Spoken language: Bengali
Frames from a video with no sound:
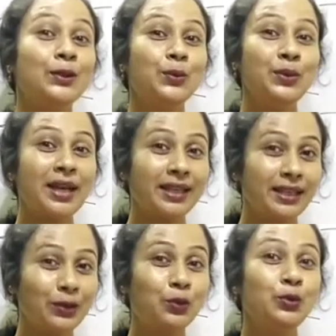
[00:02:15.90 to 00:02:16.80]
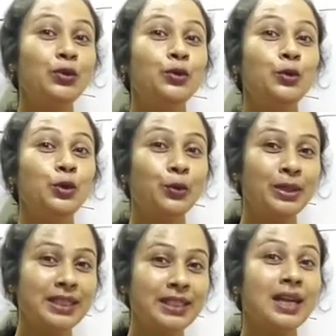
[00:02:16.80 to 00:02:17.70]
দুই একে দুই দুই
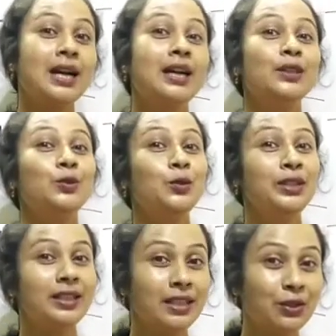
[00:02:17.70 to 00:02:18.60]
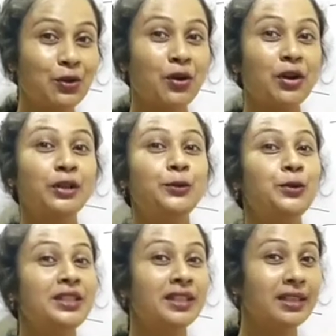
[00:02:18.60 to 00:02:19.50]
দুয়ে চার দুই তিনে ছয় দুই
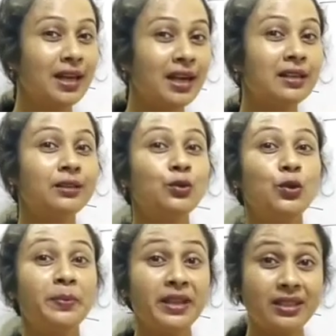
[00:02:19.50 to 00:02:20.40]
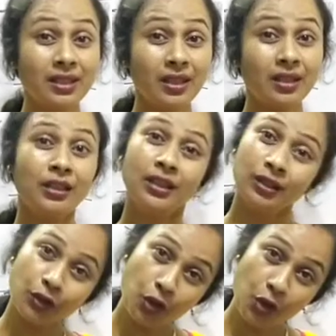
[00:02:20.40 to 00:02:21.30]
চারে আট দুই পাঁচে
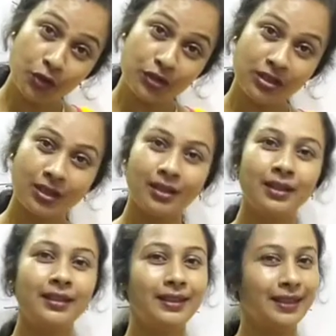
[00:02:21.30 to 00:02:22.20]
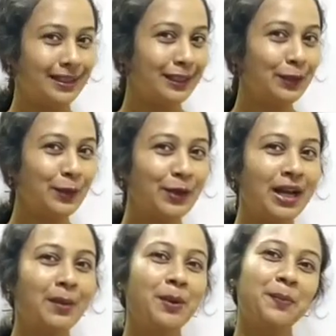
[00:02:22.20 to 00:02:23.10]
দশ দেখলে তো
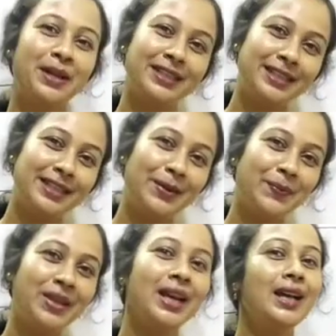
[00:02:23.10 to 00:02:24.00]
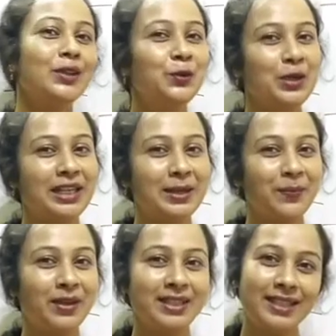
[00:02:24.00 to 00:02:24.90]
আমরা পাঁচের নামতা আর দুইয়ের
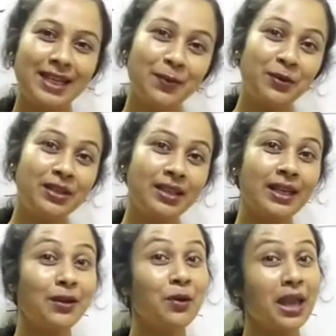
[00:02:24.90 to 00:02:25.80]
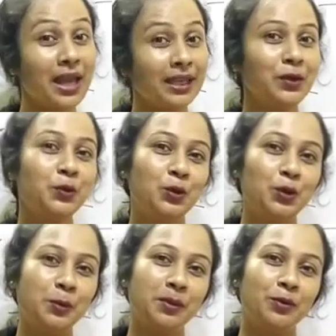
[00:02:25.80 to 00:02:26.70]
নামতা যেটাই বলি না কেন একই
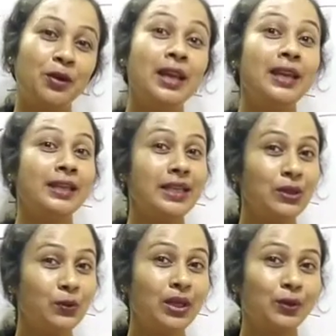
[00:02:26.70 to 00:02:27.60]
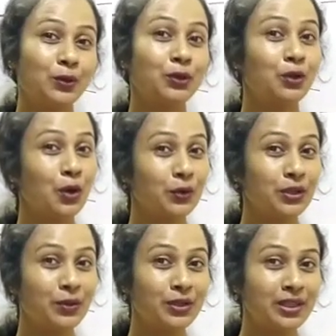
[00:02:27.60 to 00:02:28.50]
উত্তর পাবো কিন্তু দেখো
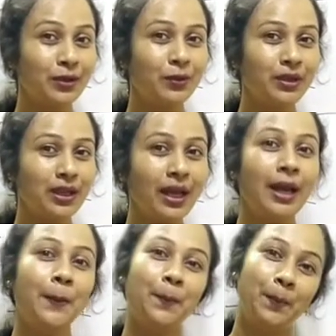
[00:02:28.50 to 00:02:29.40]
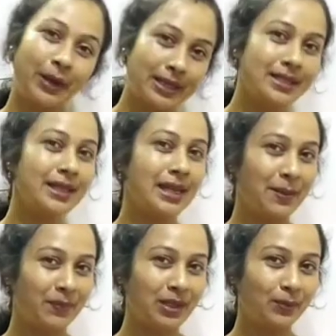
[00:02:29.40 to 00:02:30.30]
সহজে হচ্ছে কোনটা পাঁচের
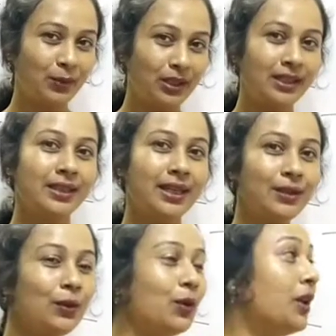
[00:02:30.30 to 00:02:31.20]
নামতা বললে তাই তো